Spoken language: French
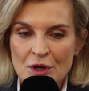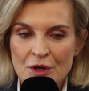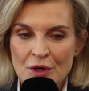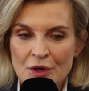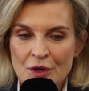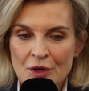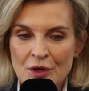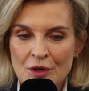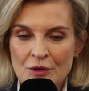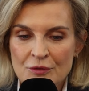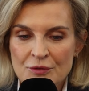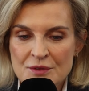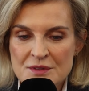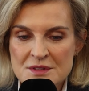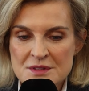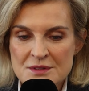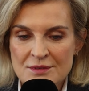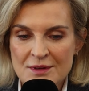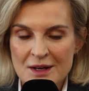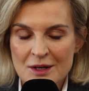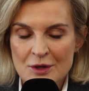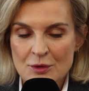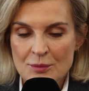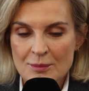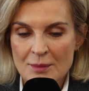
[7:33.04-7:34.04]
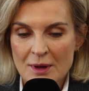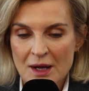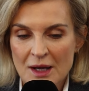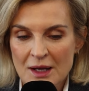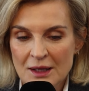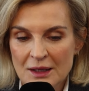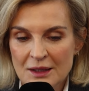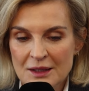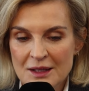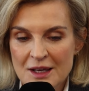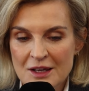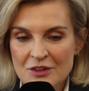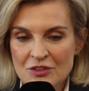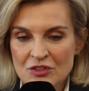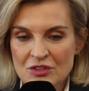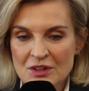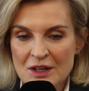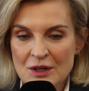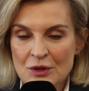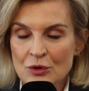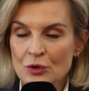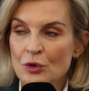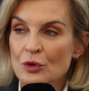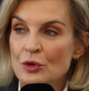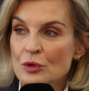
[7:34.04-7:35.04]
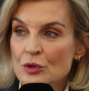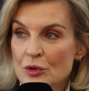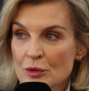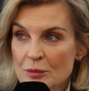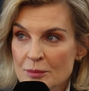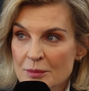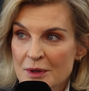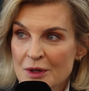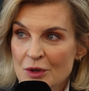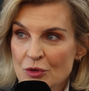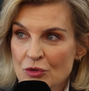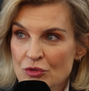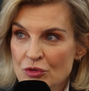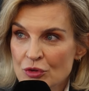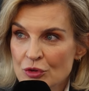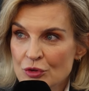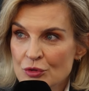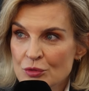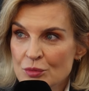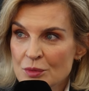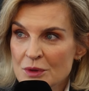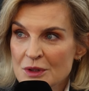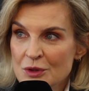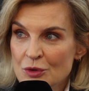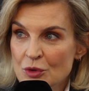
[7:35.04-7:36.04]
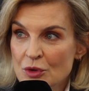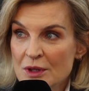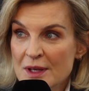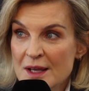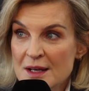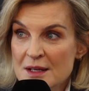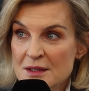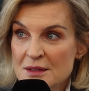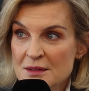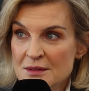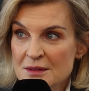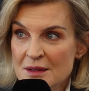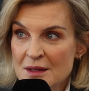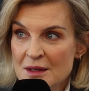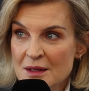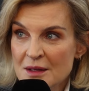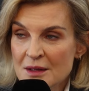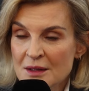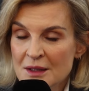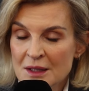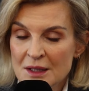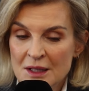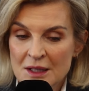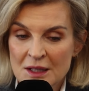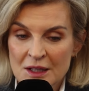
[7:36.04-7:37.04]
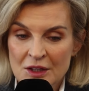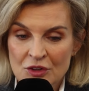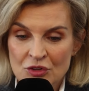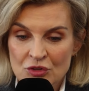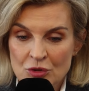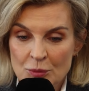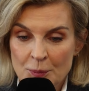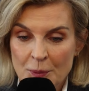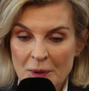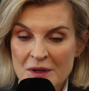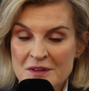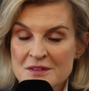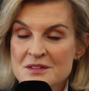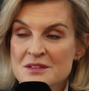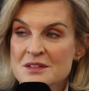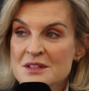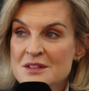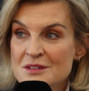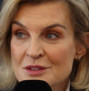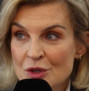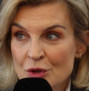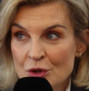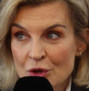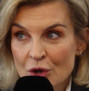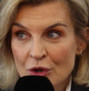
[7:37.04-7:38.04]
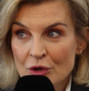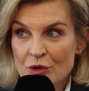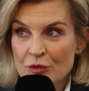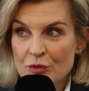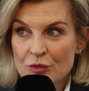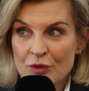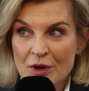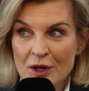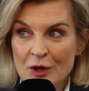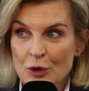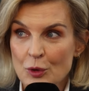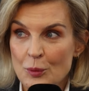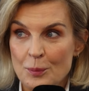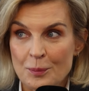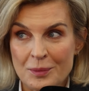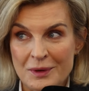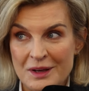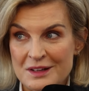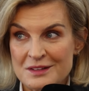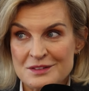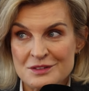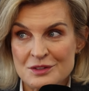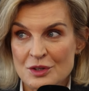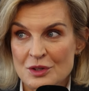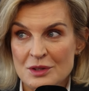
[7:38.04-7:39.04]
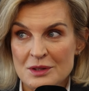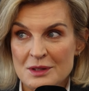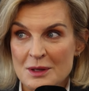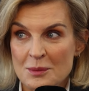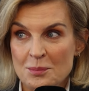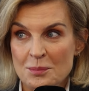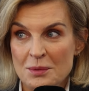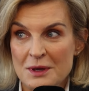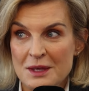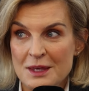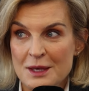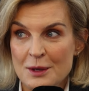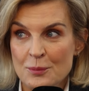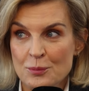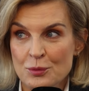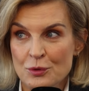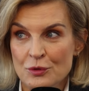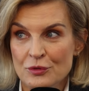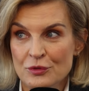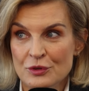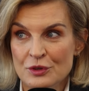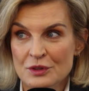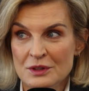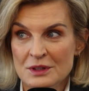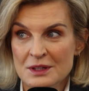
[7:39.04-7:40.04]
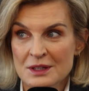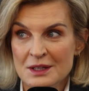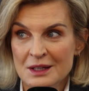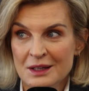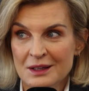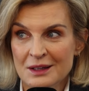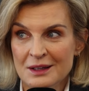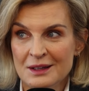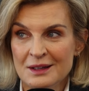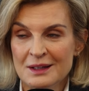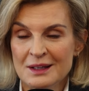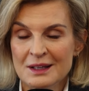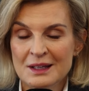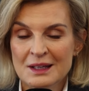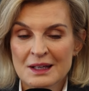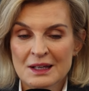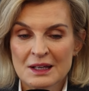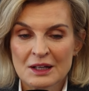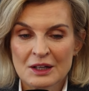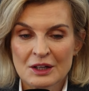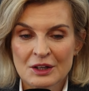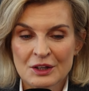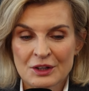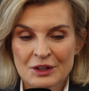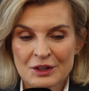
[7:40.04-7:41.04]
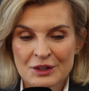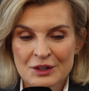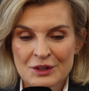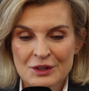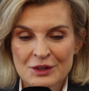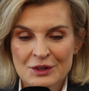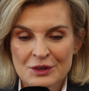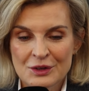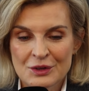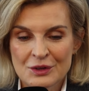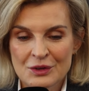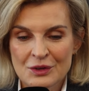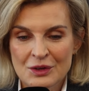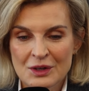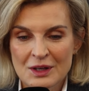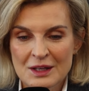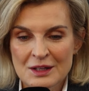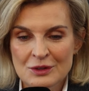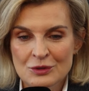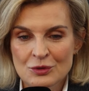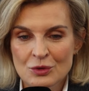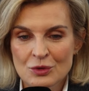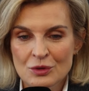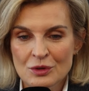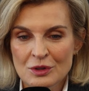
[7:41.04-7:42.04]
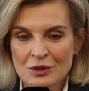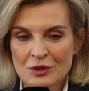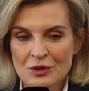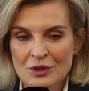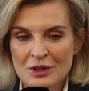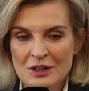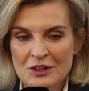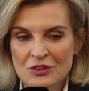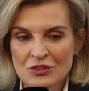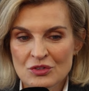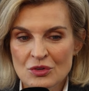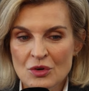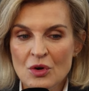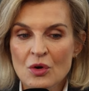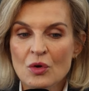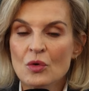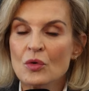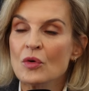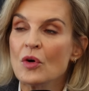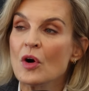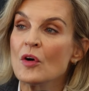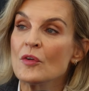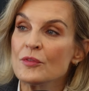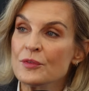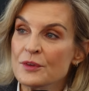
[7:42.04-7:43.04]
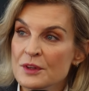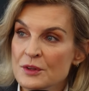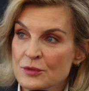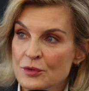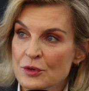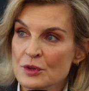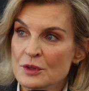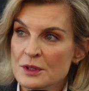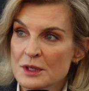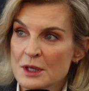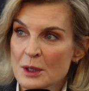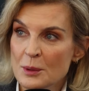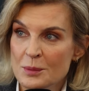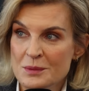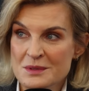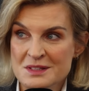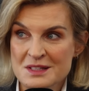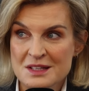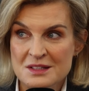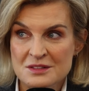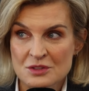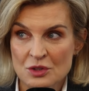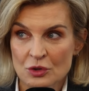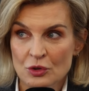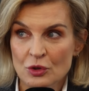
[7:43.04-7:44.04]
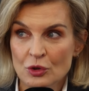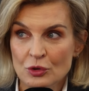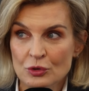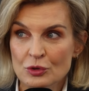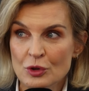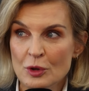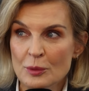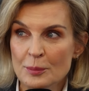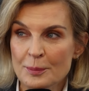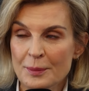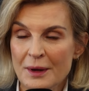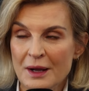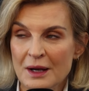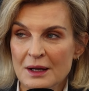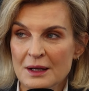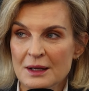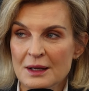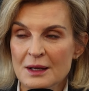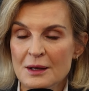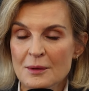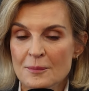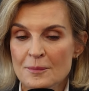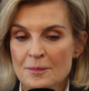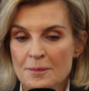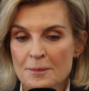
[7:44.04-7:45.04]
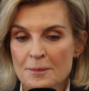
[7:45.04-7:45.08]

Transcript: le Festival de Marrakech a une renommée aujourd'hui de qualité. Je précise encore une fois que personne n'est payé pour venir. et donc les gens ont envie de venir parce qu'ils en entendent parler.